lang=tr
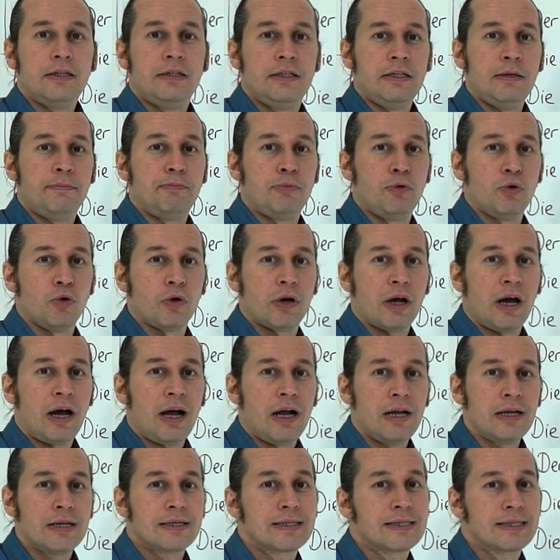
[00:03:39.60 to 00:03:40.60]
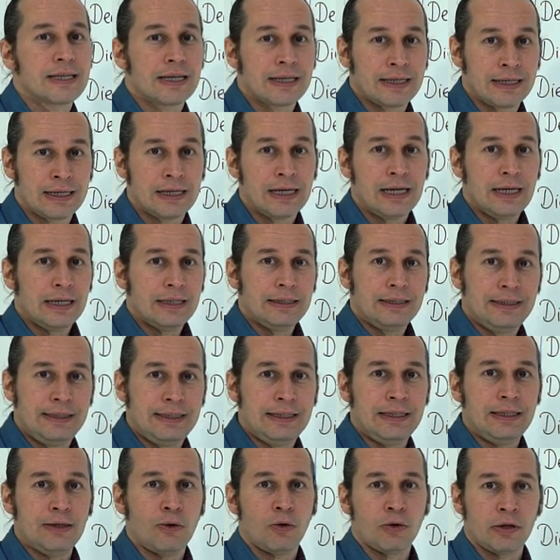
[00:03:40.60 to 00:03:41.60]
diplural sarı
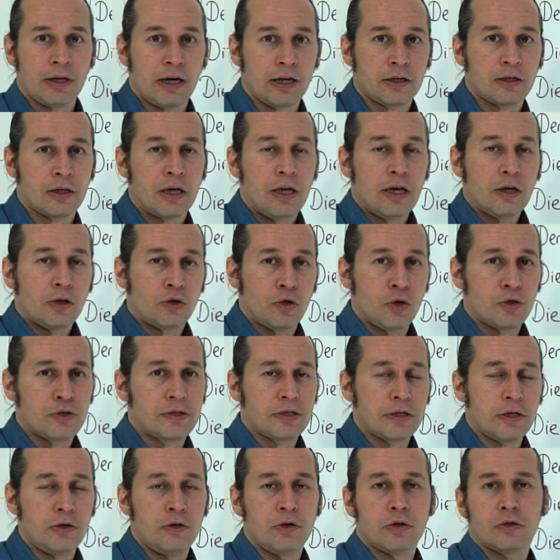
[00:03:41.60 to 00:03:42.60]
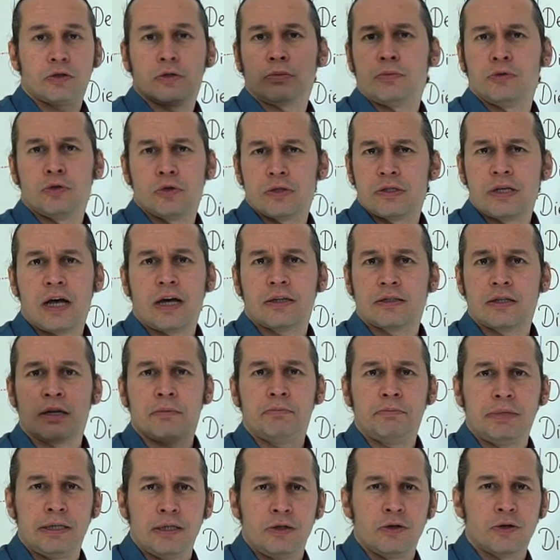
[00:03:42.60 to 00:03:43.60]
di olarak gösteriliyordu. Bunu
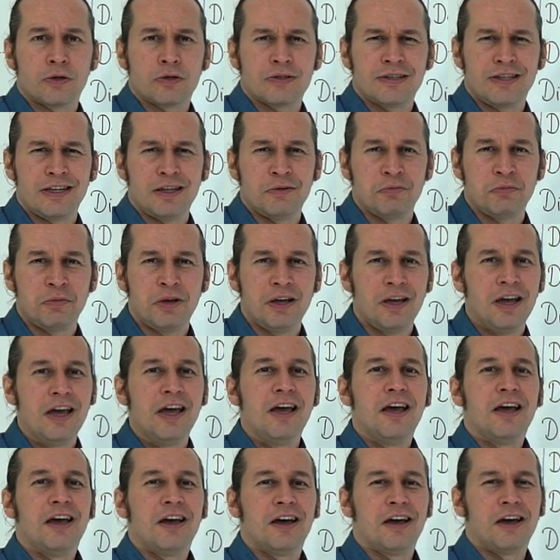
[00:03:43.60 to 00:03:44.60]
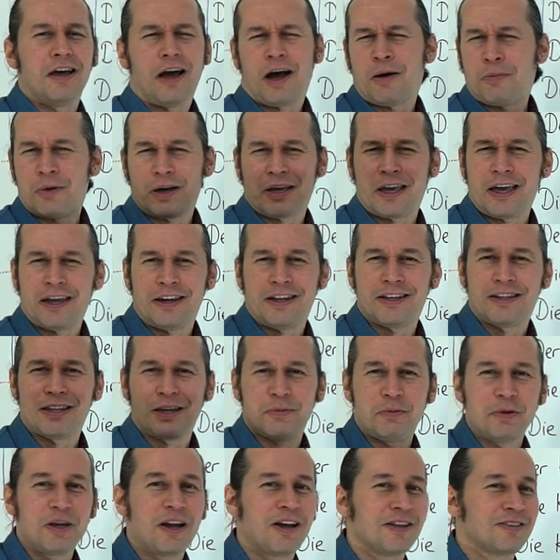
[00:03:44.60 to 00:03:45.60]
zaten biliyoruz değil mi? E, ama gene
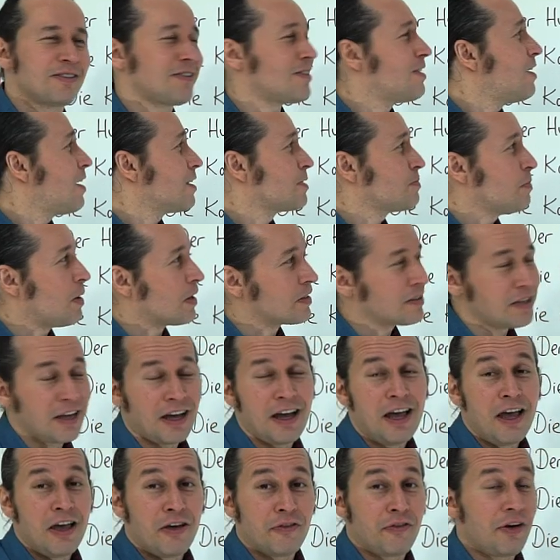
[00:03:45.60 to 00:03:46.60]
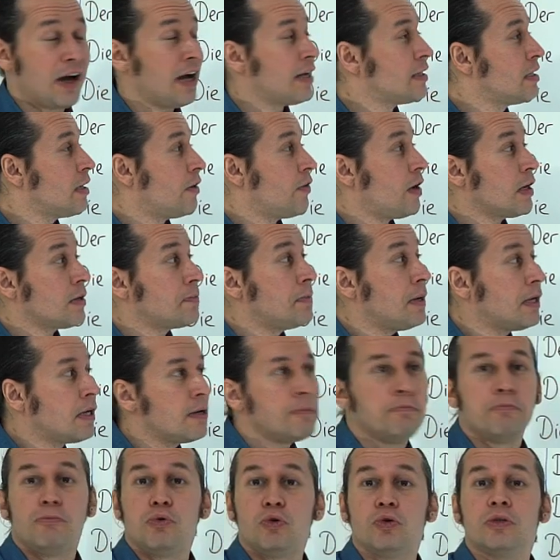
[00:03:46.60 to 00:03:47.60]
de bir hatırlatmakta fayda var.
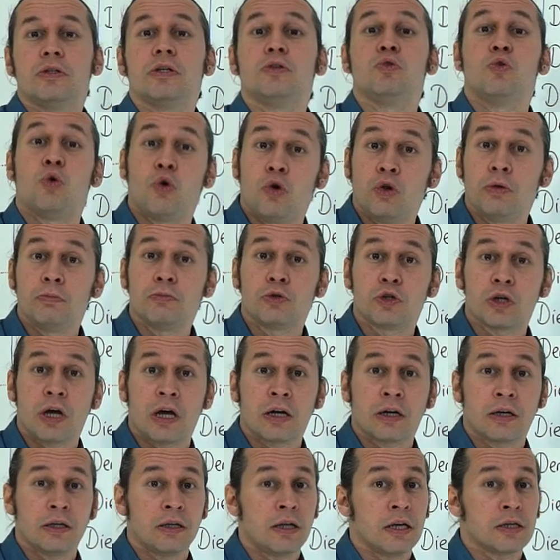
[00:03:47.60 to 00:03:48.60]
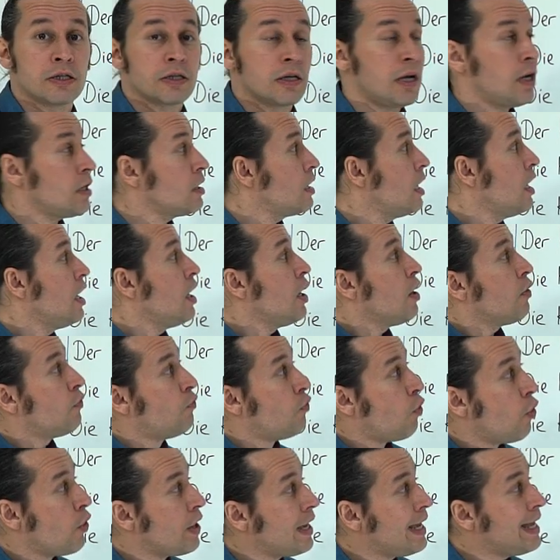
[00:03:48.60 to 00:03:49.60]
Bakın burada ne olmuş arkadaşlar?
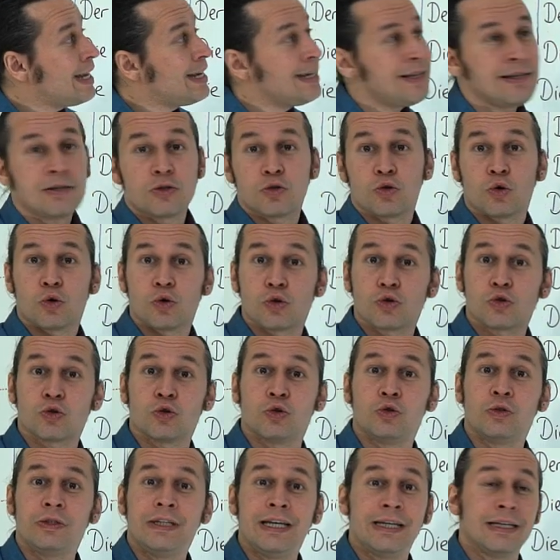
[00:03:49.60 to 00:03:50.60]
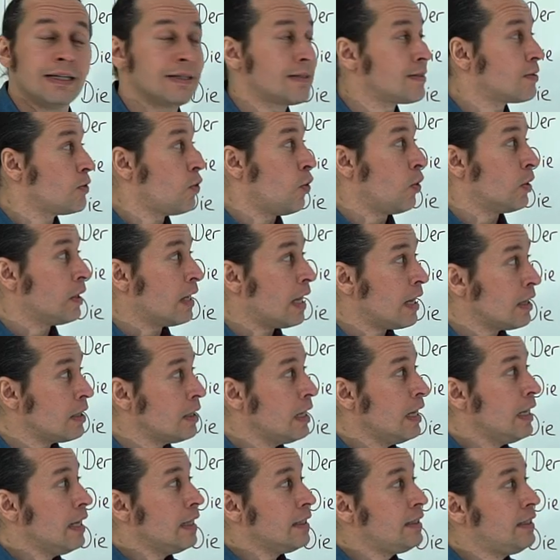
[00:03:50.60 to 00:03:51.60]
Vuhin sorusunun yanıtı
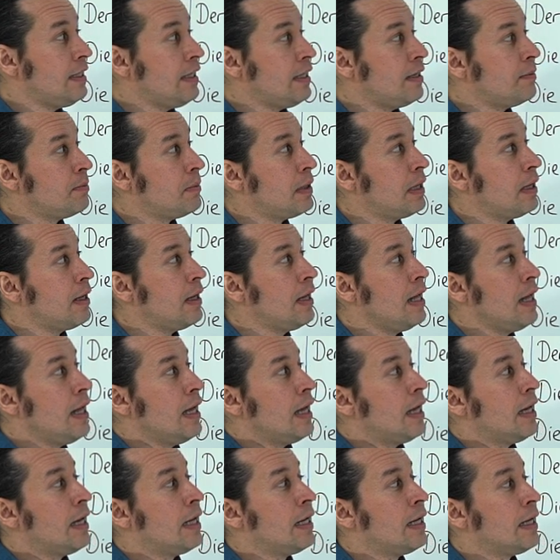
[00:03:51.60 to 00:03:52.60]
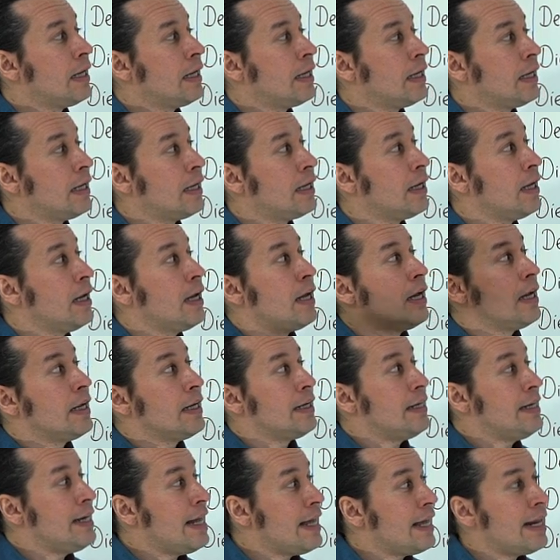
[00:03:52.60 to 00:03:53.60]
olan değil mi? Eee
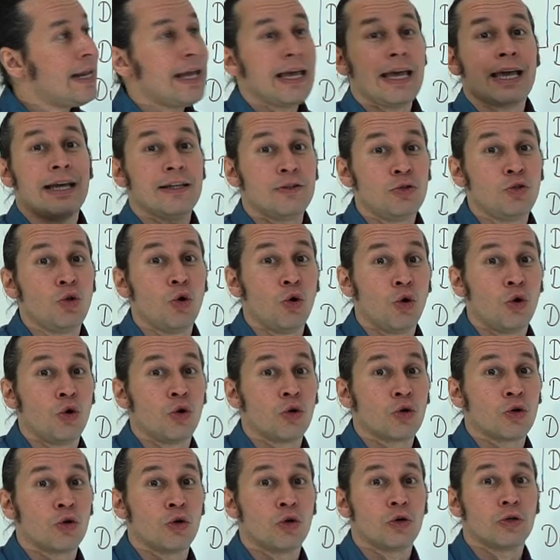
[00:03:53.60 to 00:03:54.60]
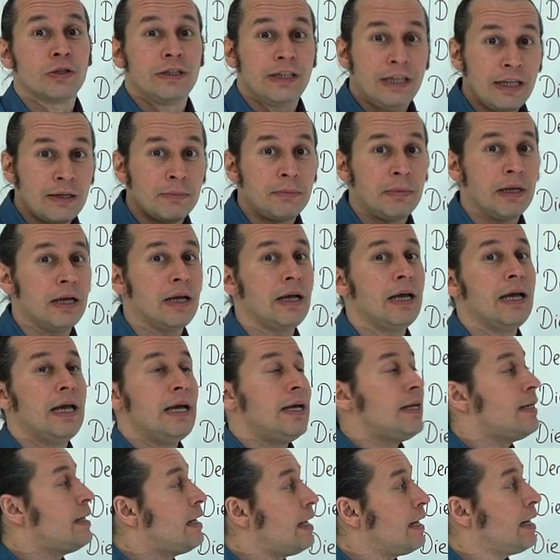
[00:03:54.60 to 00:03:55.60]
nereye doğru değil mi?
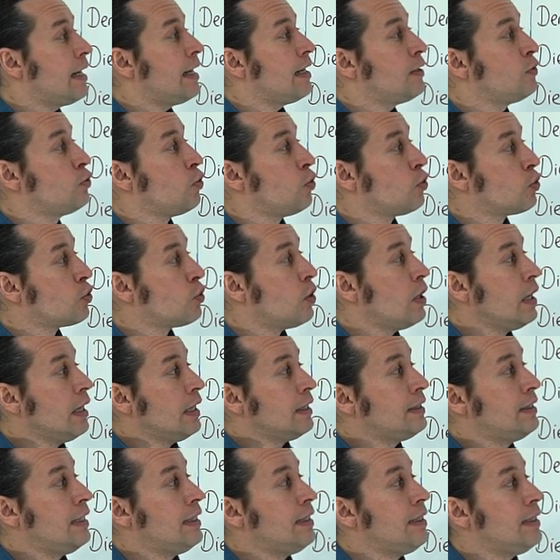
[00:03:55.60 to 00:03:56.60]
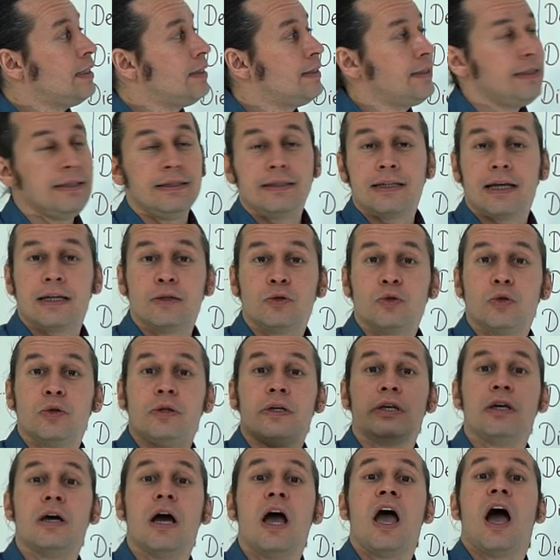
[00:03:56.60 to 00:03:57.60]
Nereye doğru denildiğinden
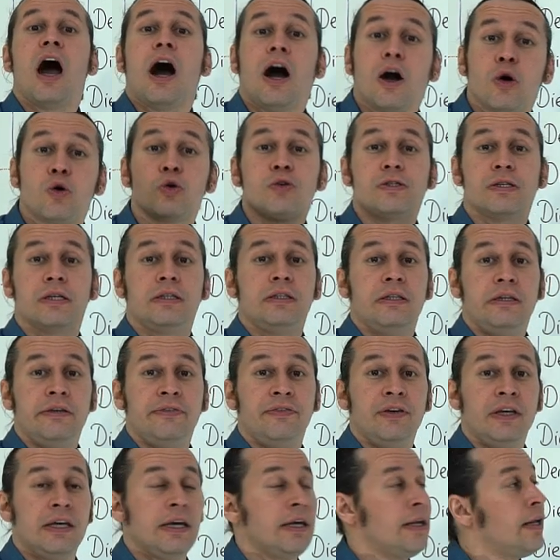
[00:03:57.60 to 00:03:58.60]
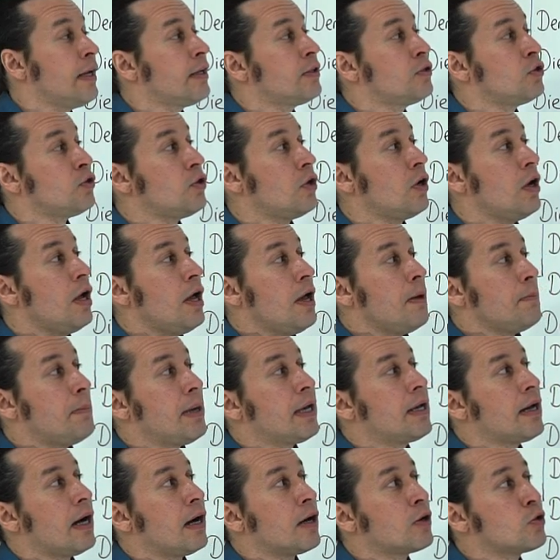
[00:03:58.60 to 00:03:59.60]
dolayı akusatifi gerektiriyor.
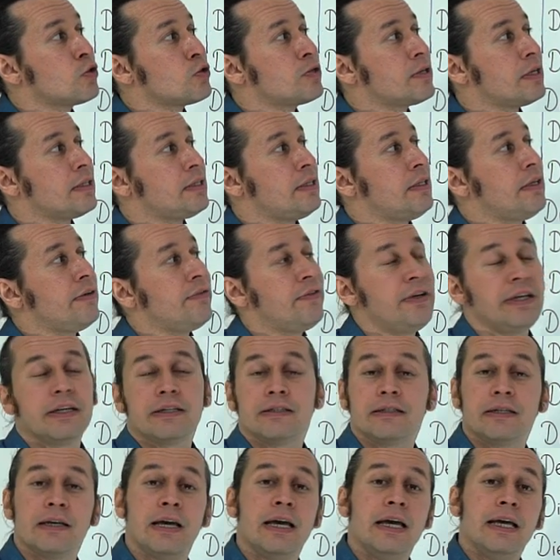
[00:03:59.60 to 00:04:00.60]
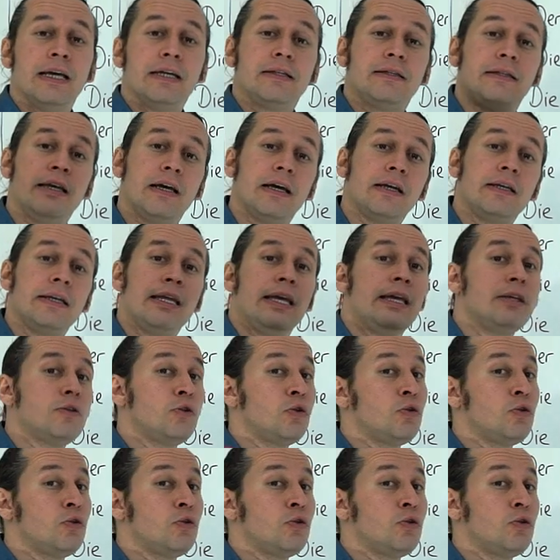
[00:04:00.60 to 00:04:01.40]
Peki akusatiflikte de neye